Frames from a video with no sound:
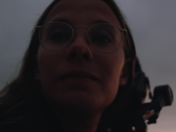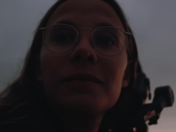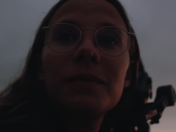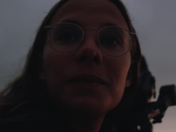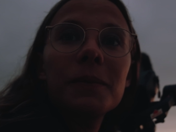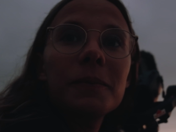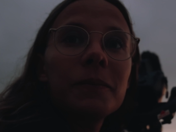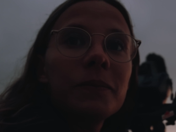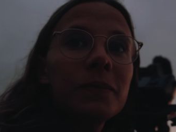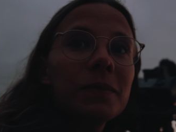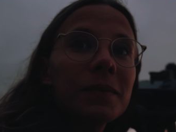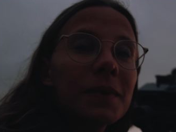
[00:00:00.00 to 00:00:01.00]
elle est partie, tu dois
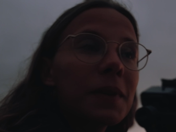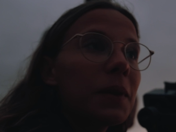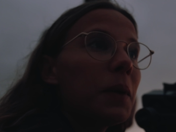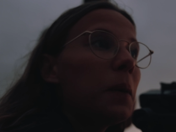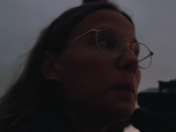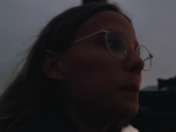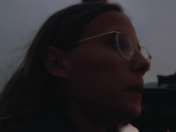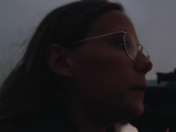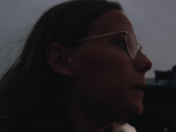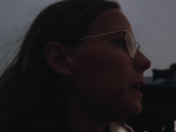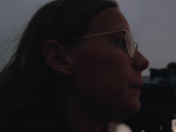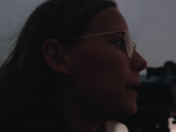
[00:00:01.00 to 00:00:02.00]
être contente. Mais
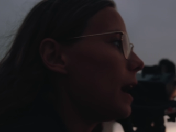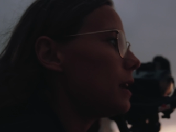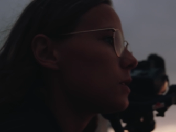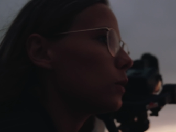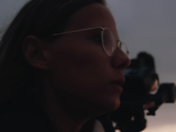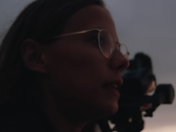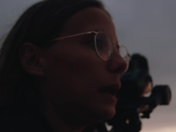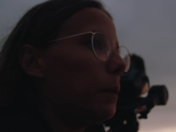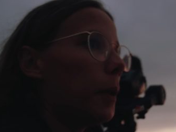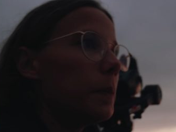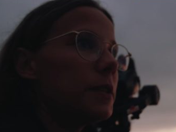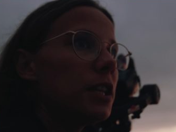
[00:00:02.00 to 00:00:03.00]
oui, mais elles sont
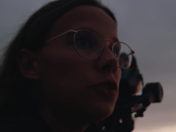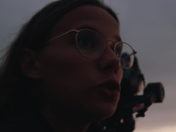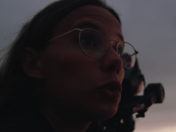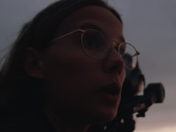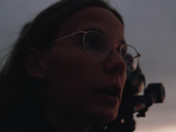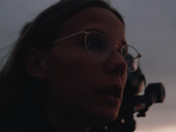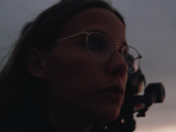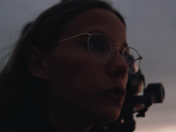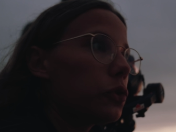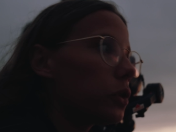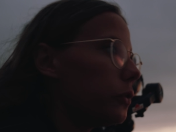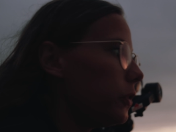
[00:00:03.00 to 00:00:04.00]
tellement petites, tu crois qu'elles vont
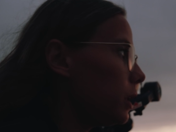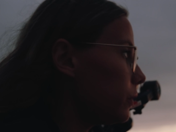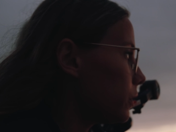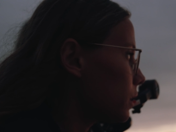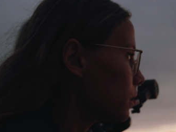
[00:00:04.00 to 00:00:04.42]
survivre